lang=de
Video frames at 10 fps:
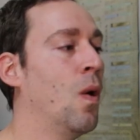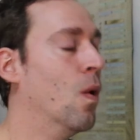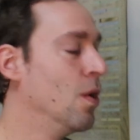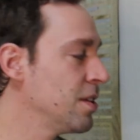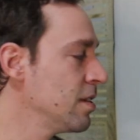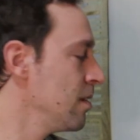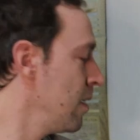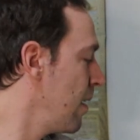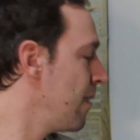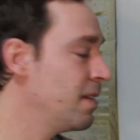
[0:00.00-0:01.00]
und
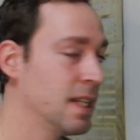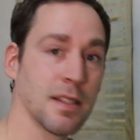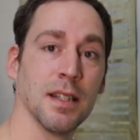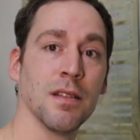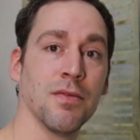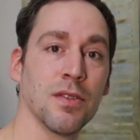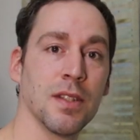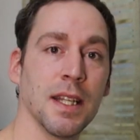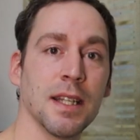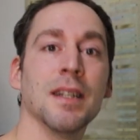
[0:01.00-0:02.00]
wie das Ganze
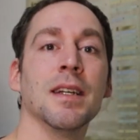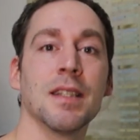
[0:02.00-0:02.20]
funktioniert,